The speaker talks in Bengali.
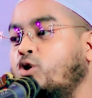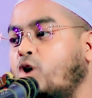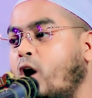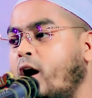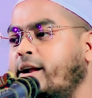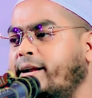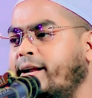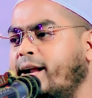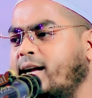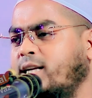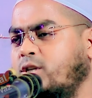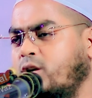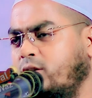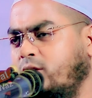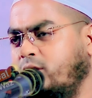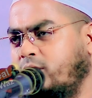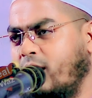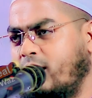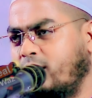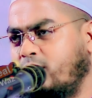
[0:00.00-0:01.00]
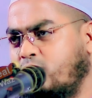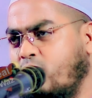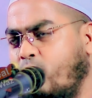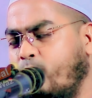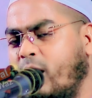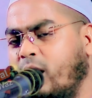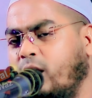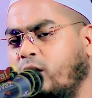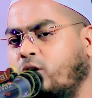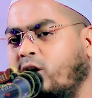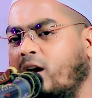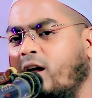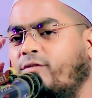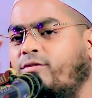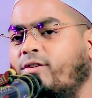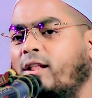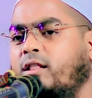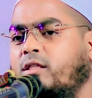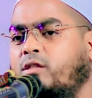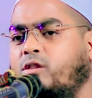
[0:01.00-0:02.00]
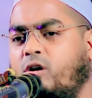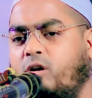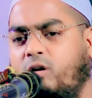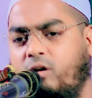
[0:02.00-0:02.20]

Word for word: কন্যা সন্তান জবাই করে ফেলত